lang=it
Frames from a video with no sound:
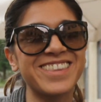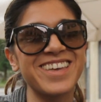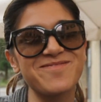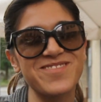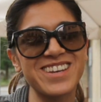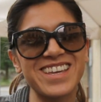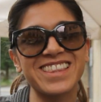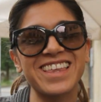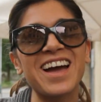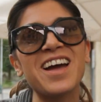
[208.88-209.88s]
del
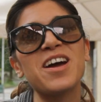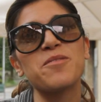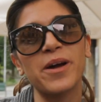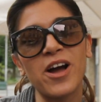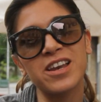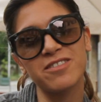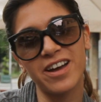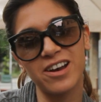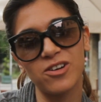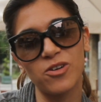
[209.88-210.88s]
pianeta, però a
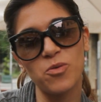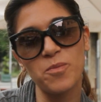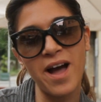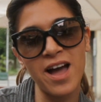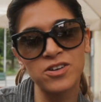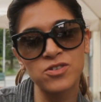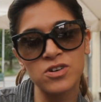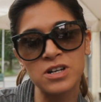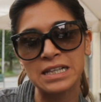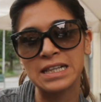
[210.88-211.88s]
livello
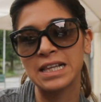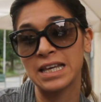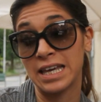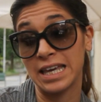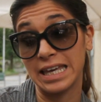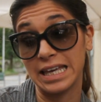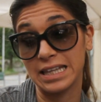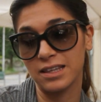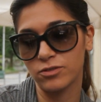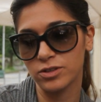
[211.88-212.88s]
umano
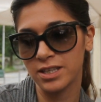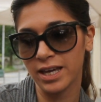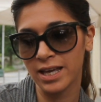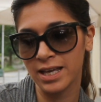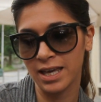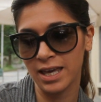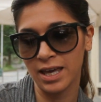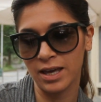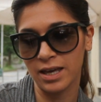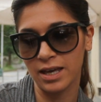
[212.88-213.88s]
eh, devo dire
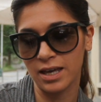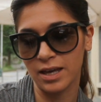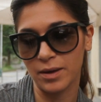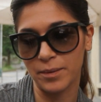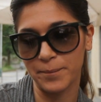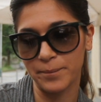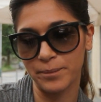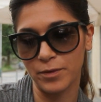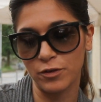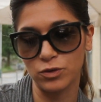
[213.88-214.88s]
che
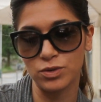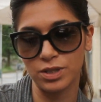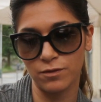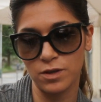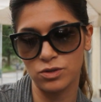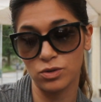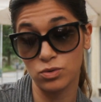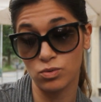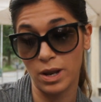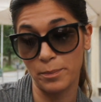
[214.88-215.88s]
eh, ho fatto un servizio
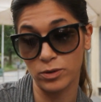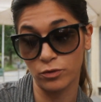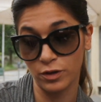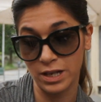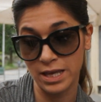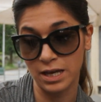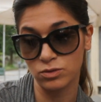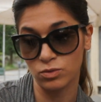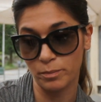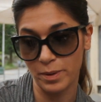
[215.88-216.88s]
sulla pedofilia,
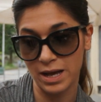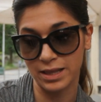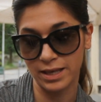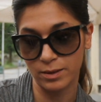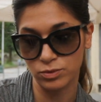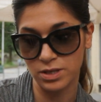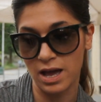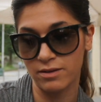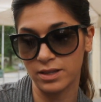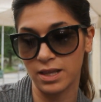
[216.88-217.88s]
su un padre che
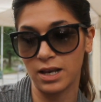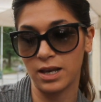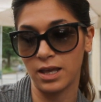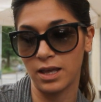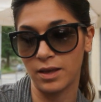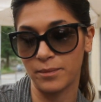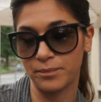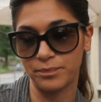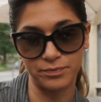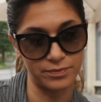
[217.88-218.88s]
abusava delle,
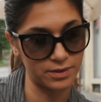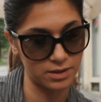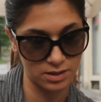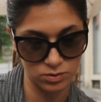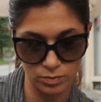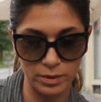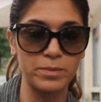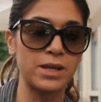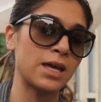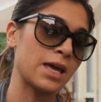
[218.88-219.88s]
mm, delle sue
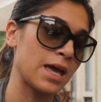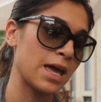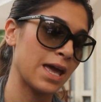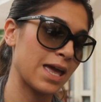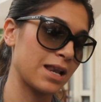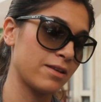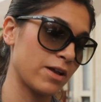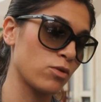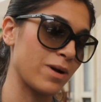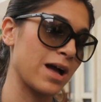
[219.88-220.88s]
bambine e a
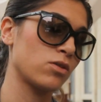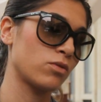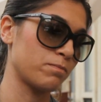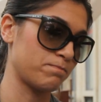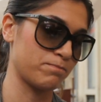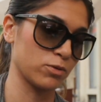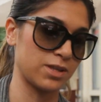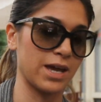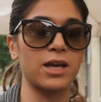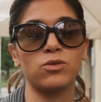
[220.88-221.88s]
livello umano
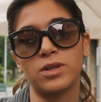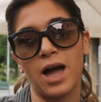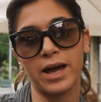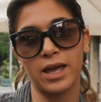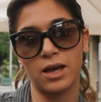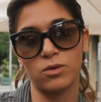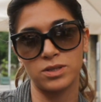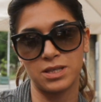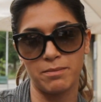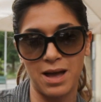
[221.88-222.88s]
poter aiutare
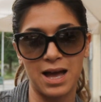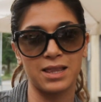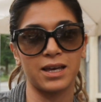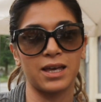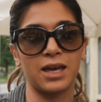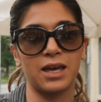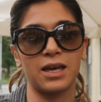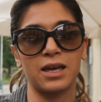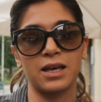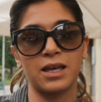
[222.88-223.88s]
questa madre
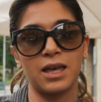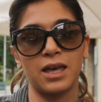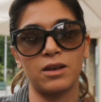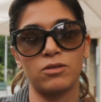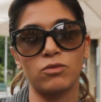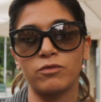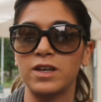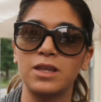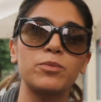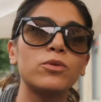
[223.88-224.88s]
eh, che non
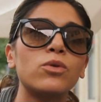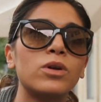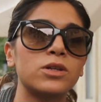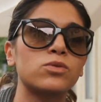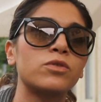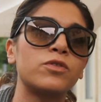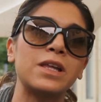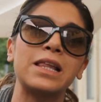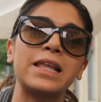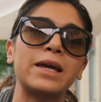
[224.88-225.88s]
vede più le sue
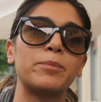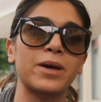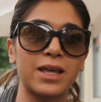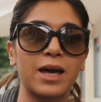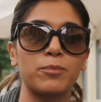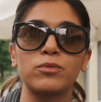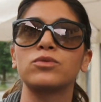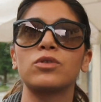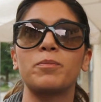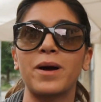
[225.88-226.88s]
figlie perché
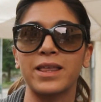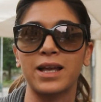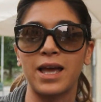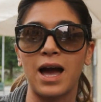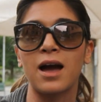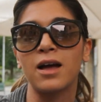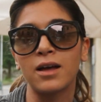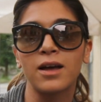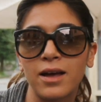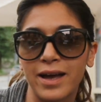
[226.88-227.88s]
appunto il padre le ha
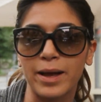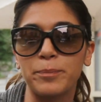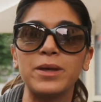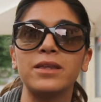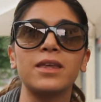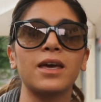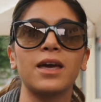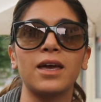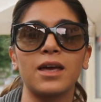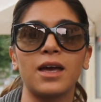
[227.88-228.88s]
rapite
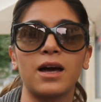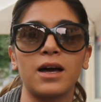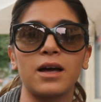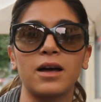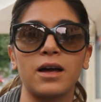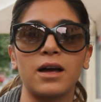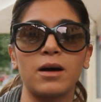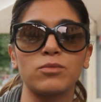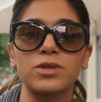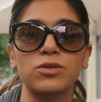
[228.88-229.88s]
e eh,
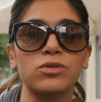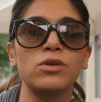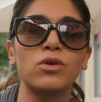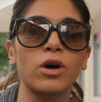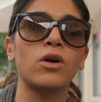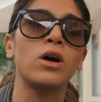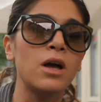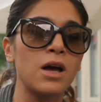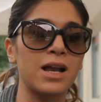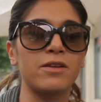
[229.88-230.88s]
abusato di loro,
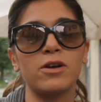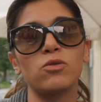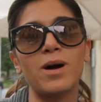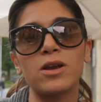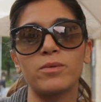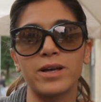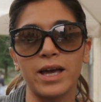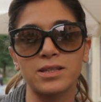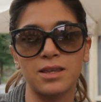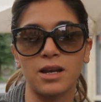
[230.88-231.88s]
a livello umano
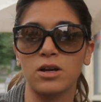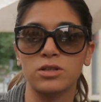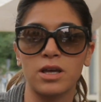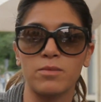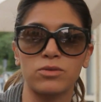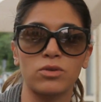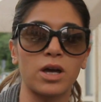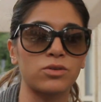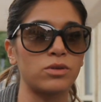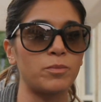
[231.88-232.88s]
magari è stata la cosa che mi ha
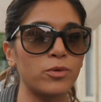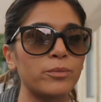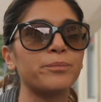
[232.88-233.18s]
toccato di più.